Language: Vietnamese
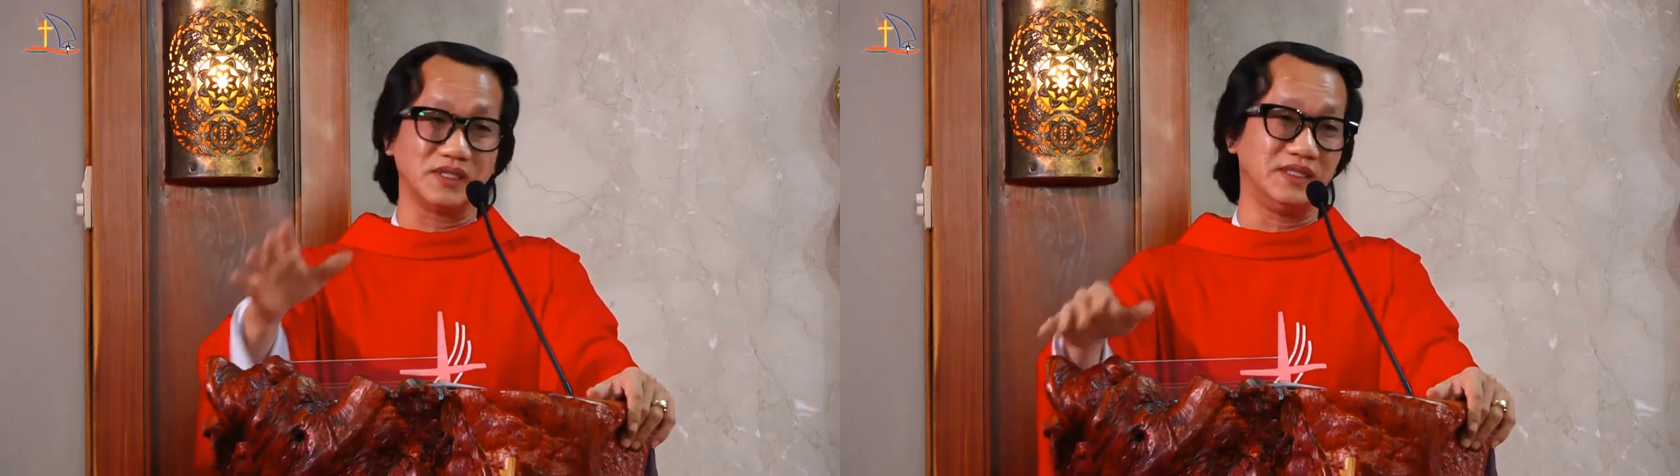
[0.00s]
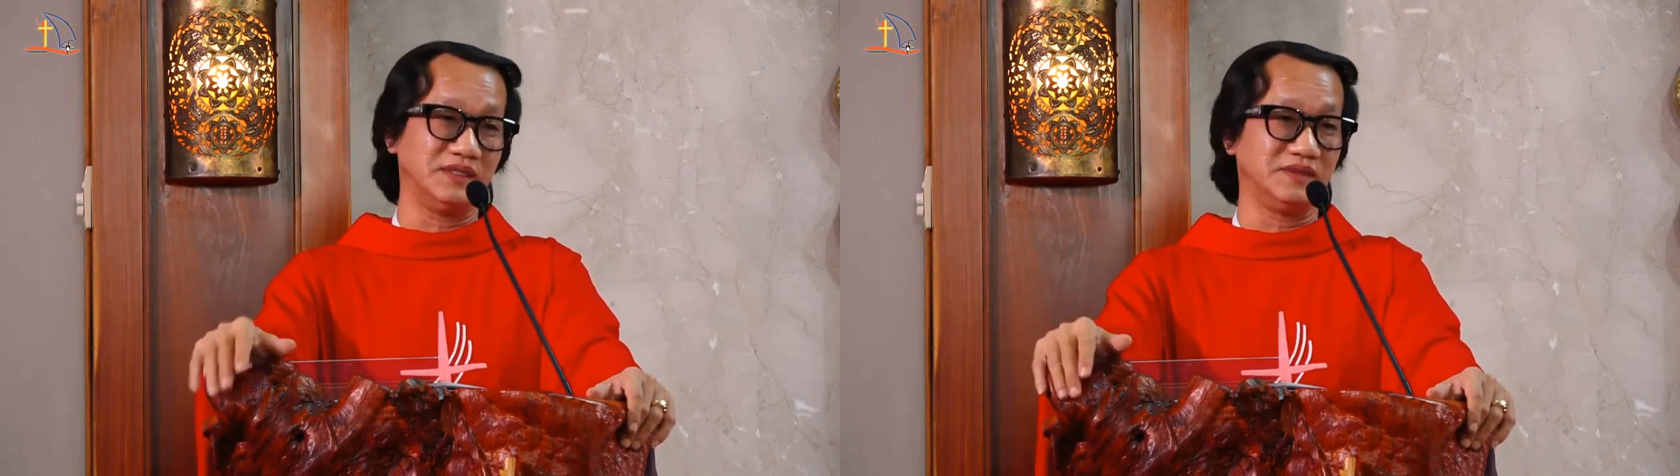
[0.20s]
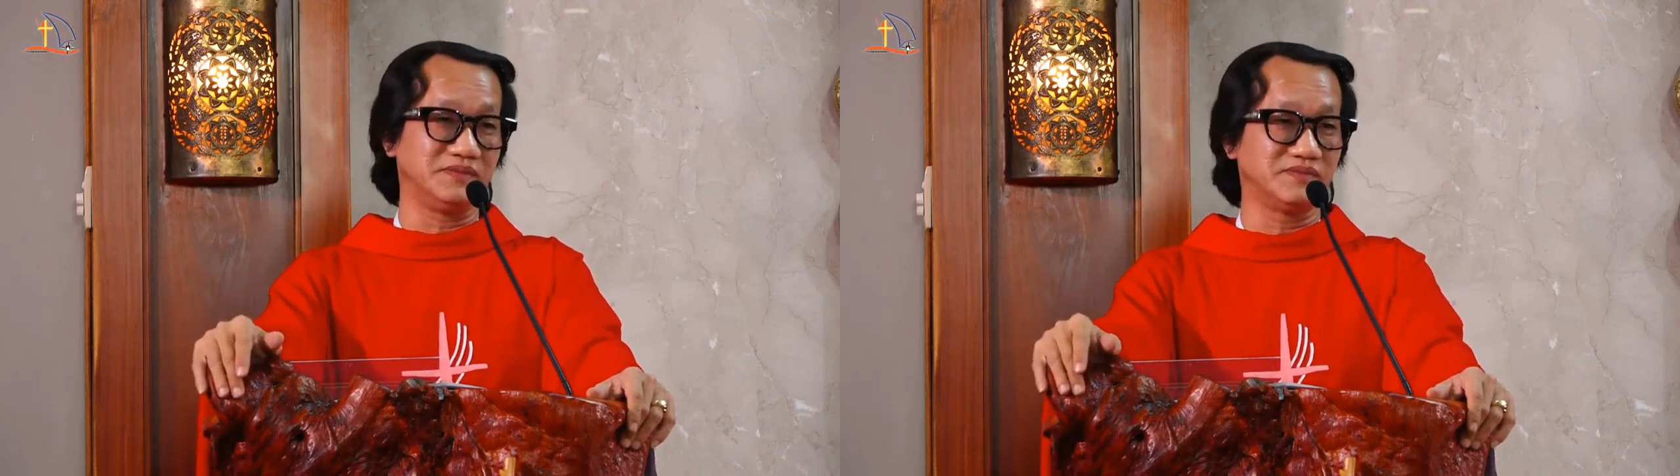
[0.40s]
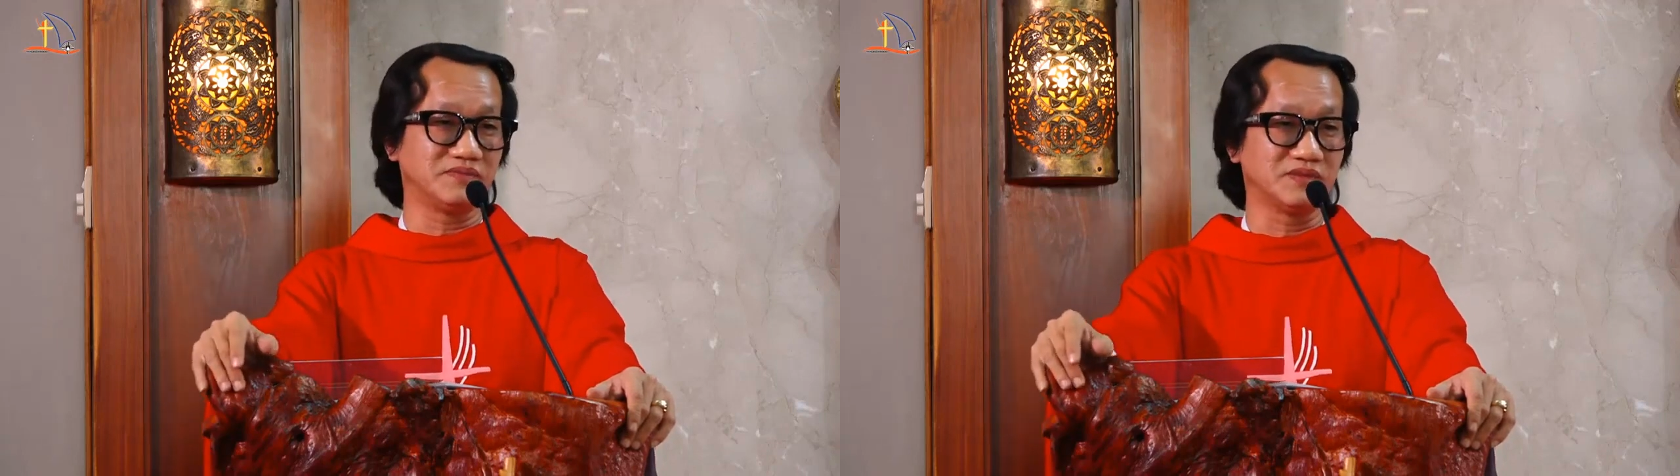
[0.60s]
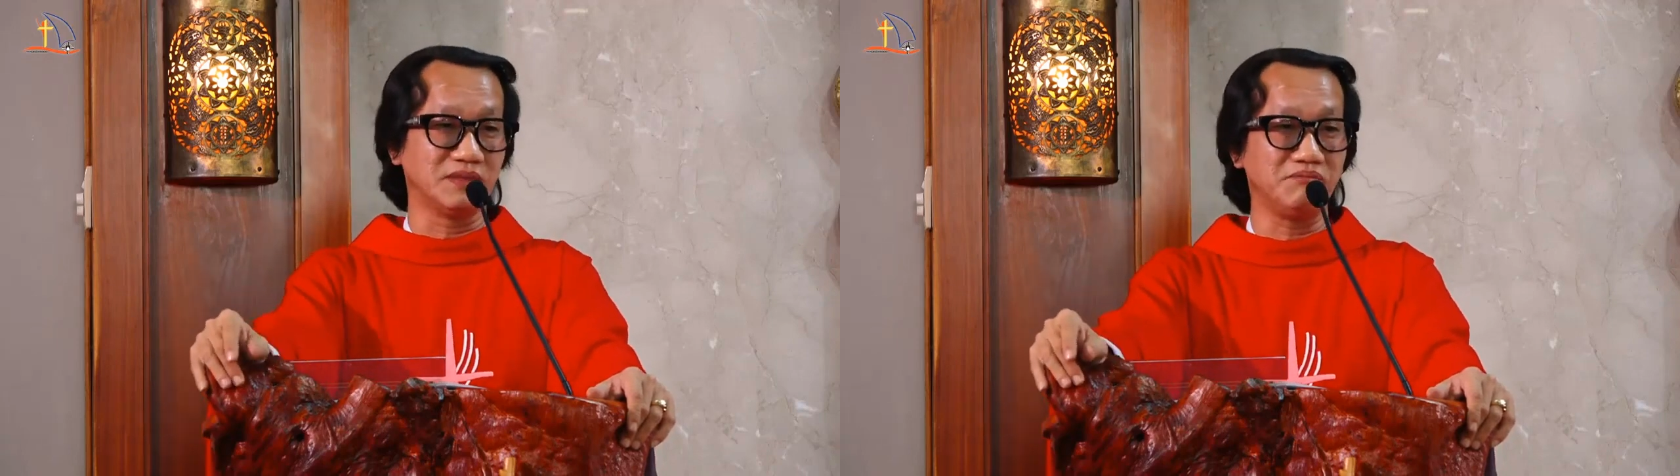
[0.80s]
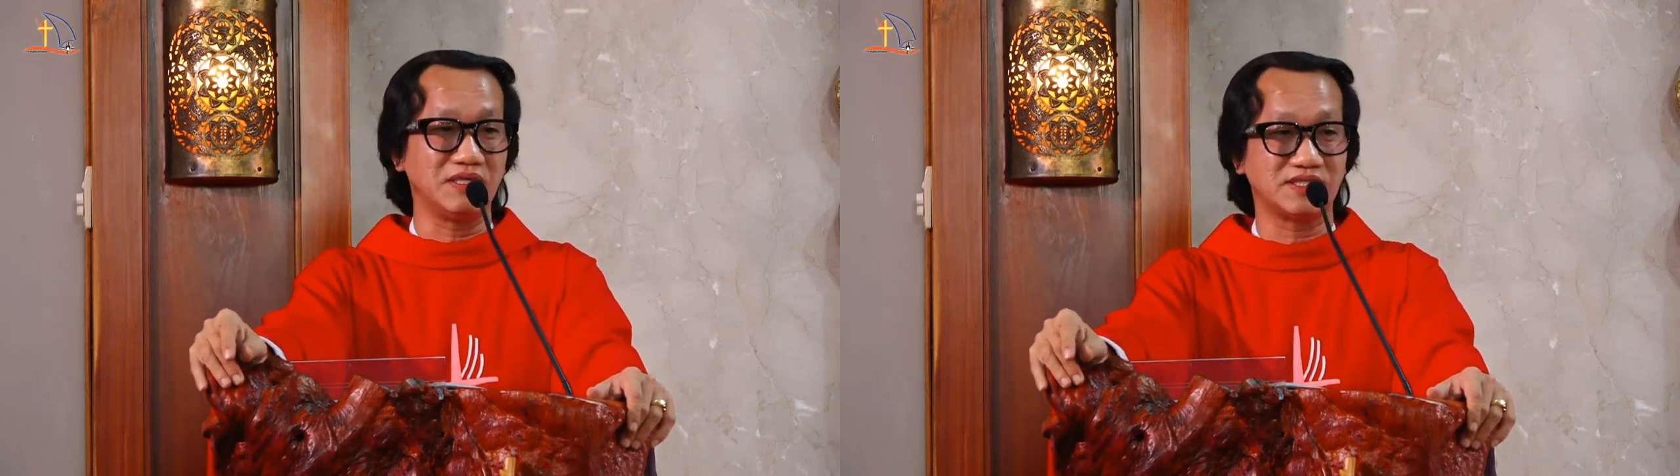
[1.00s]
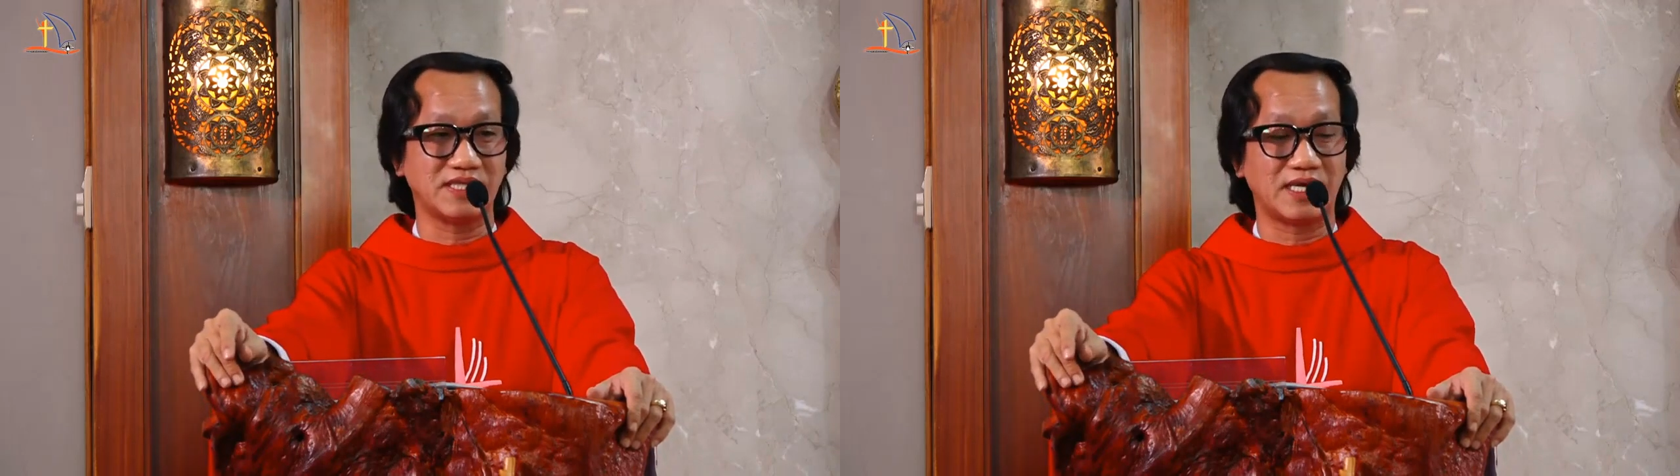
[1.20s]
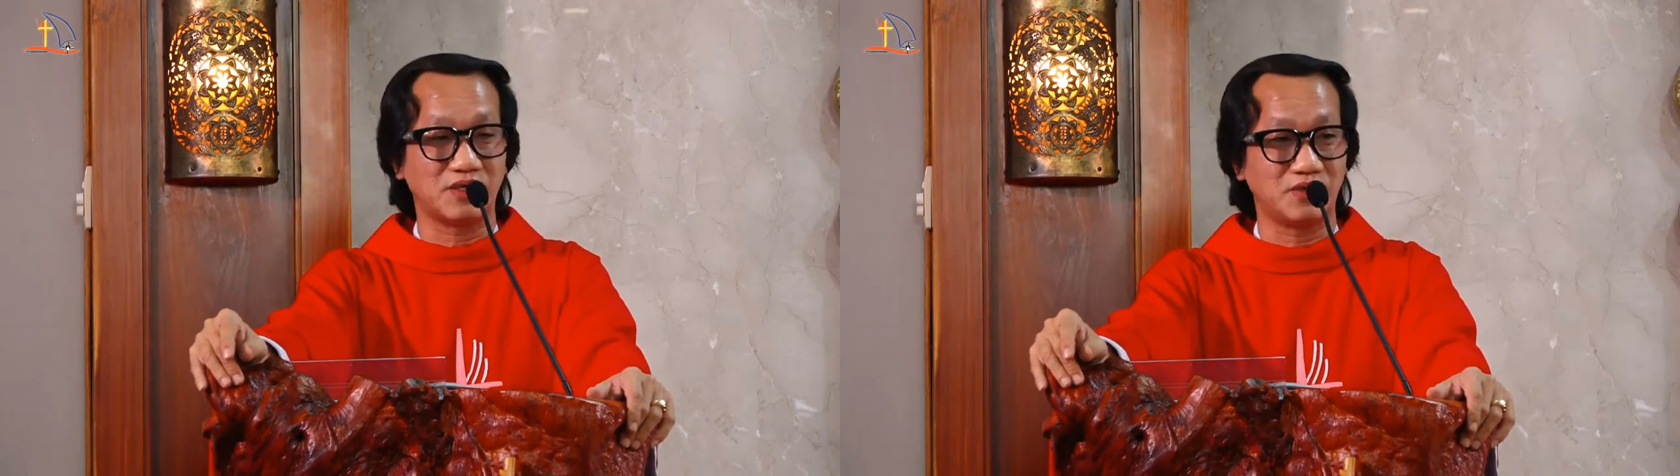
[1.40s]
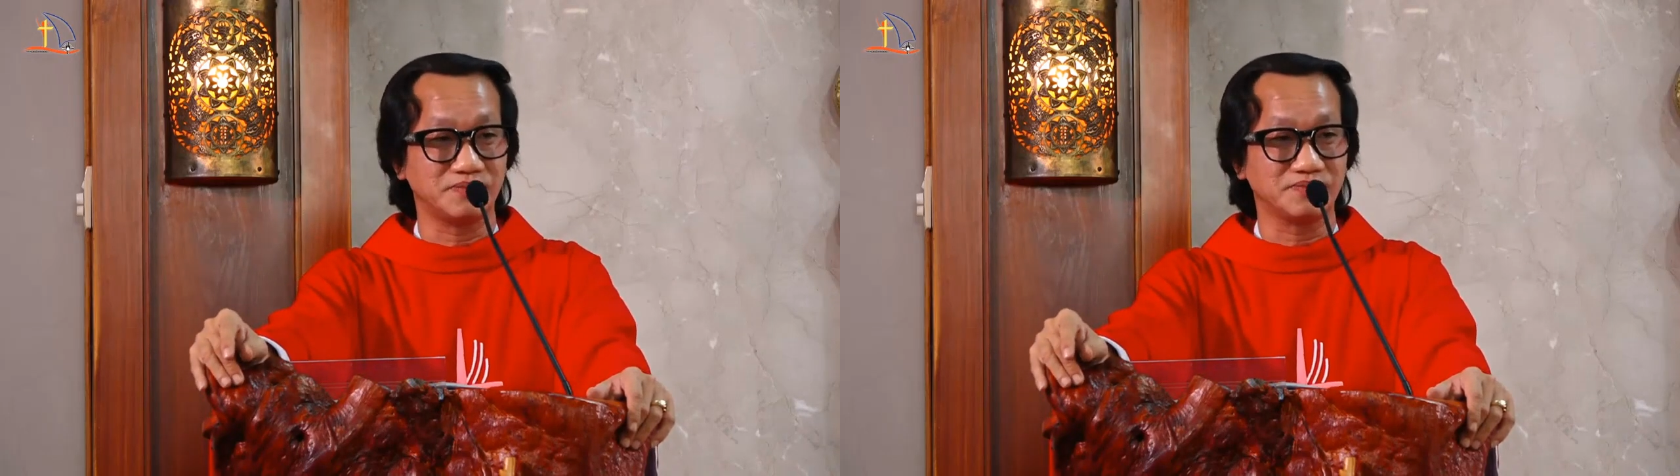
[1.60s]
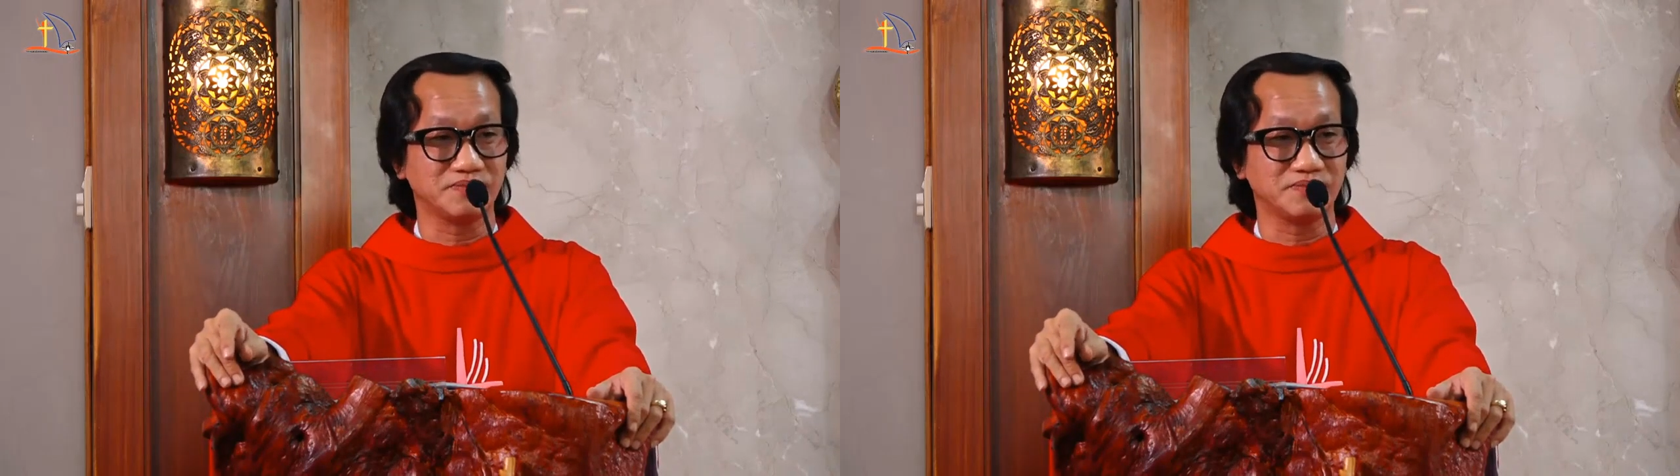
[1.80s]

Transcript: từ Đấng Messiah đó